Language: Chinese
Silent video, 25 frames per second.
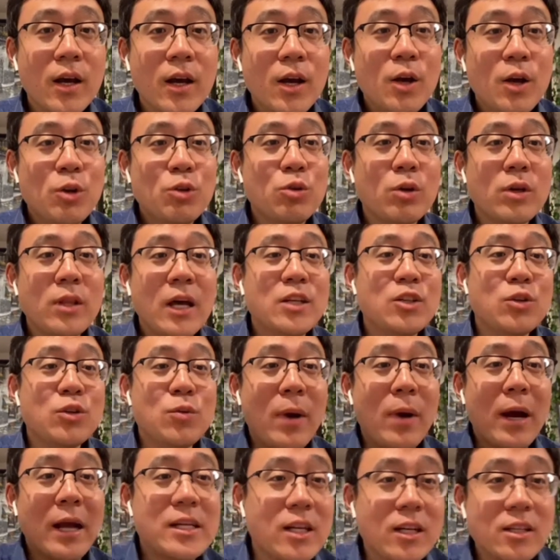所以他就
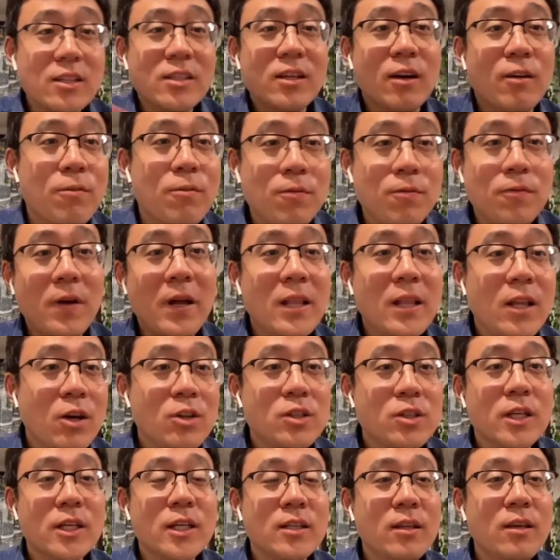马上想翻到
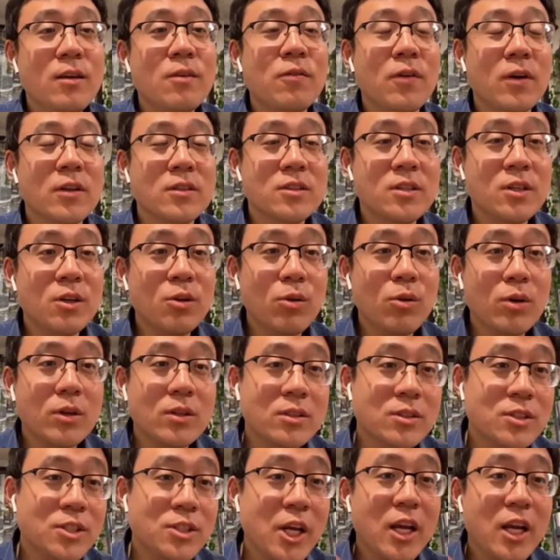这个地方，结果
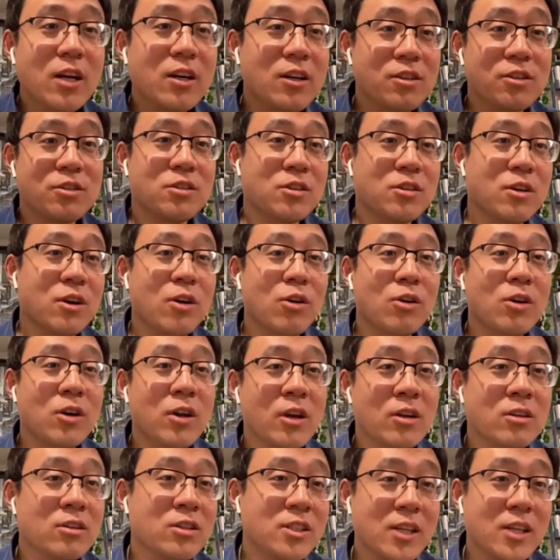这个时候铃
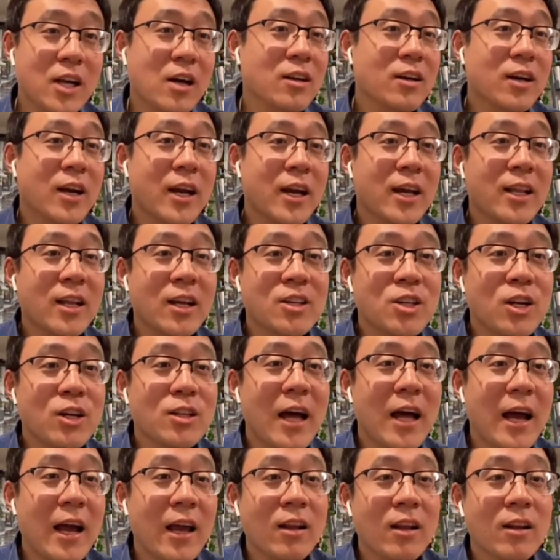响了，该他上
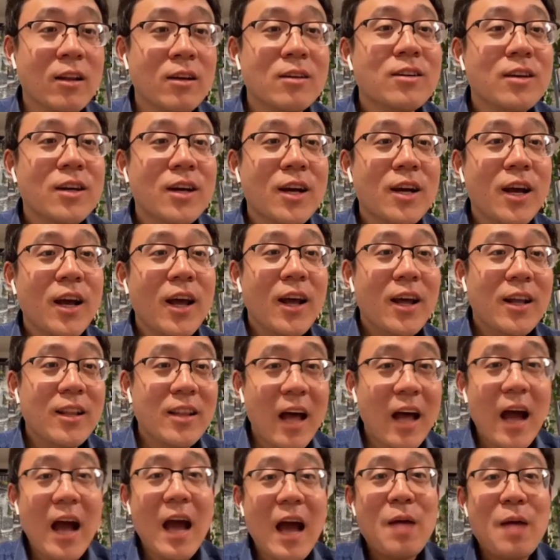台了，
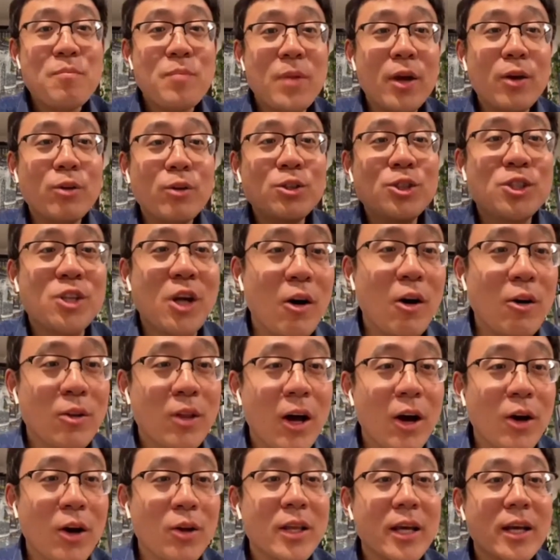他还没有找
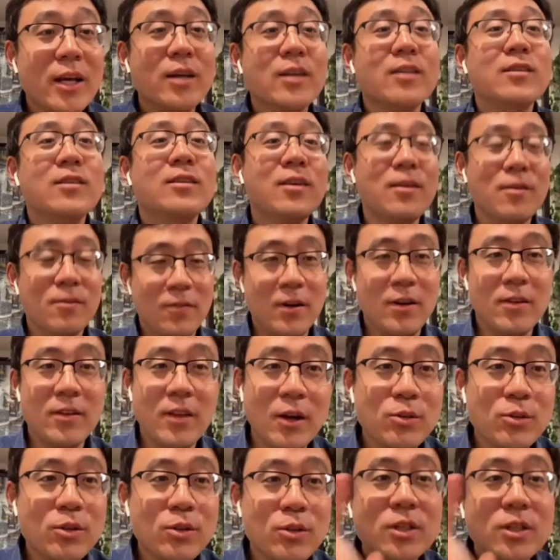到那个地方，
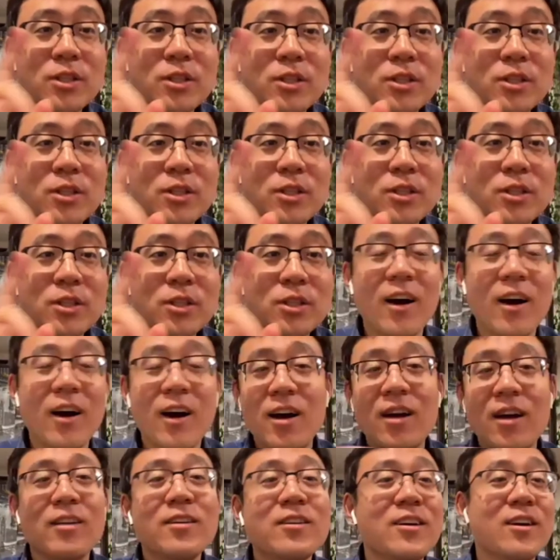他说这个是
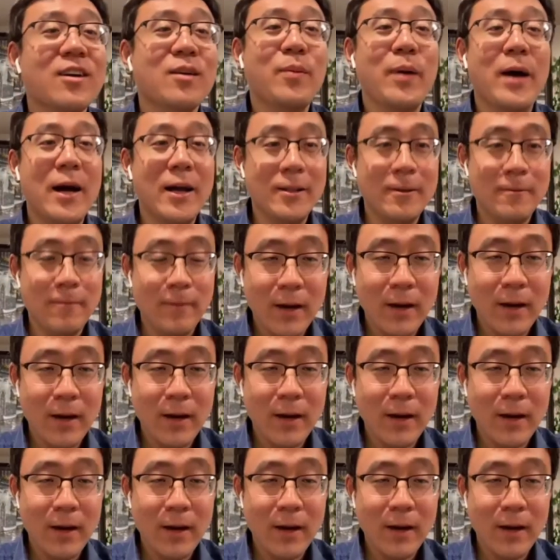很可怕的，很
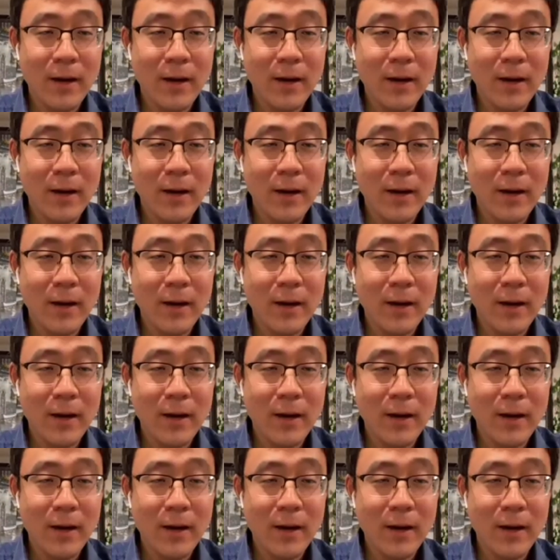可怕的，